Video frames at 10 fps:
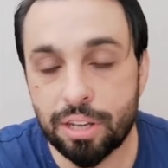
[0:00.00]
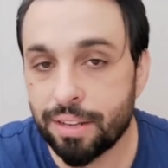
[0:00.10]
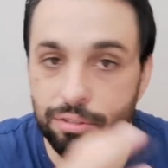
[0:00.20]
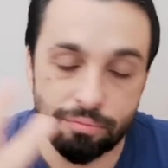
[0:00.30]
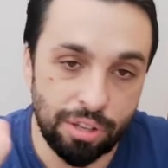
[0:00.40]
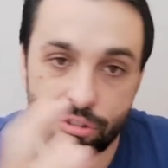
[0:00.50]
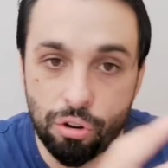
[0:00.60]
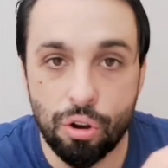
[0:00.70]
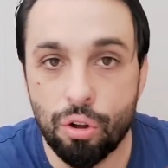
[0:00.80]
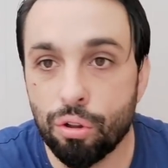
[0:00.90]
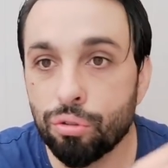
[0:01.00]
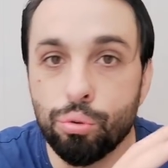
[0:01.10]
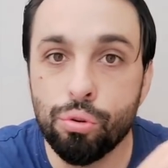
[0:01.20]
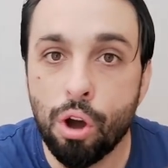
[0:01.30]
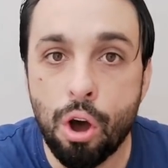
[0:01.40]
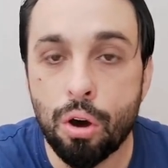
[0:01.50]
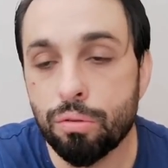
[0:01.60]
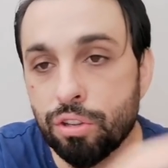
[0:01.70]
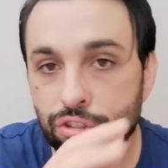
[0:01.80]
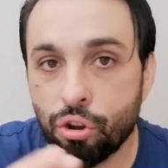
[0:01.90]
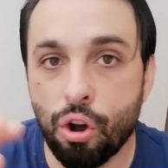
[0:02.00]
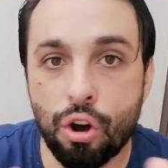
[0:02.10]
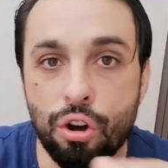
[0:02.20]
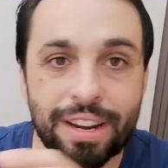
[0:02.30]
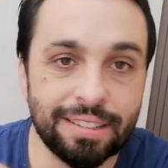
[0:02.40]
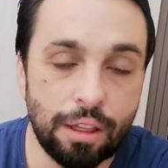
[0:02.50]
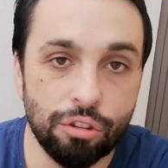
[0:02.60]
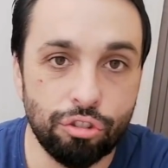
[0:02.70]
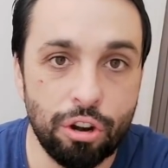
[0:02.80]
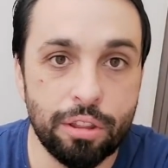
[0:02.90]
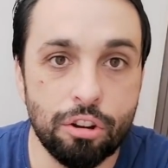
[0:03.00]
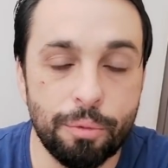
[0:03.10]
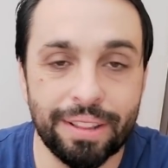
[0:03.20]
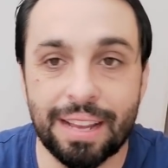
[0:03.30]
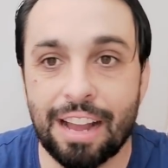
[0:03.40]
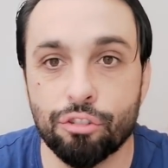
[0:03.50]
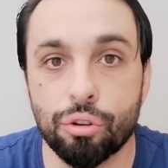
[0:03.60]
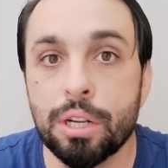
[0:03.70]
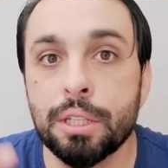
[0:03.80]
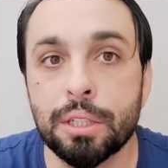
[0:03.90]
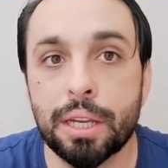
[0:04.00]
Si es un disco duro o un disco en estado sólido, como en este caso.